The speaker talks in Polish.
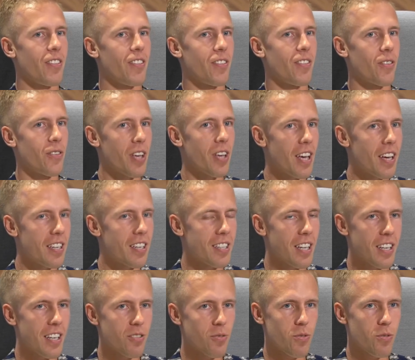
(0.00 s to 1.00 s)
No nie. I
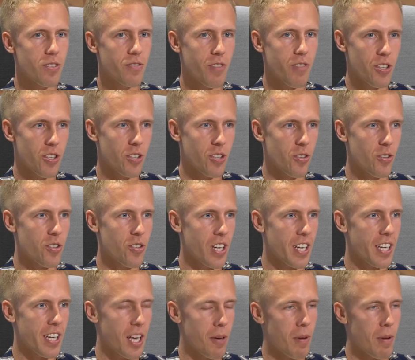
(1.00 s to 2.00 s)
teraz tu jest właśnie to, że
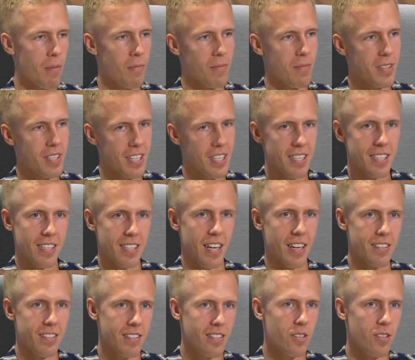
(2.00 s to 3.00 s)
jak ja mam
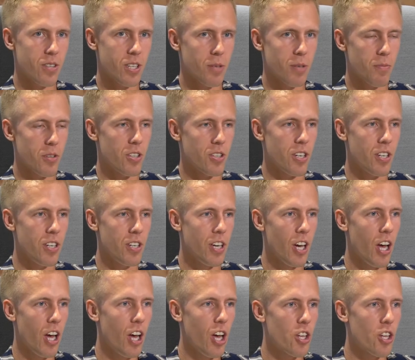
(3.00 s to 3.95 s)
dystans do tych myśli,